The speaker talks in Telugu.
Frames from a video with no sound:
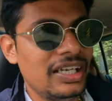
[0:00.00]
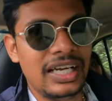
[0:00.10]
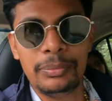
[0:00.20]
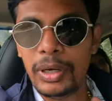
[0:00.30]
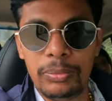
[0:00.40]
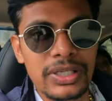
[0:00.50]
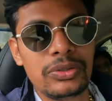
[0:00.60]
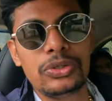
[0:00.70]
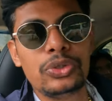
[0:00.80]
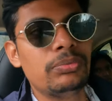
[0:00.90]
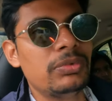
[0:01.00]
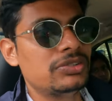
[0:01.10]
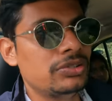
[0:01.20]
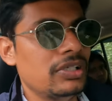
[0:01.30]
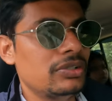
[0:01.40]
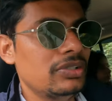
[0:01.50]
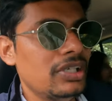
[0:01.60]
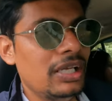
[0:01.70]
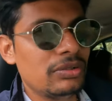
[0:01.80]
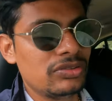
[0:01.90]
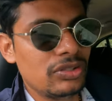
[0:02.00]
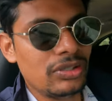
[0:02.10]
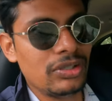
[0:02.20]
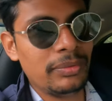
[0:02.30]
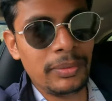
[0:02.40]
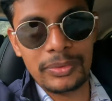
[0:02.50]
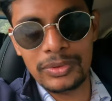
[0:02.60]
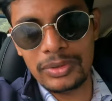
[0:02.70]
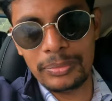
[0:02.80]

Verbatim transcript: అండ్ పబ్లిక్ కూడా టూ మచ్ ఉన్నారు సో మేము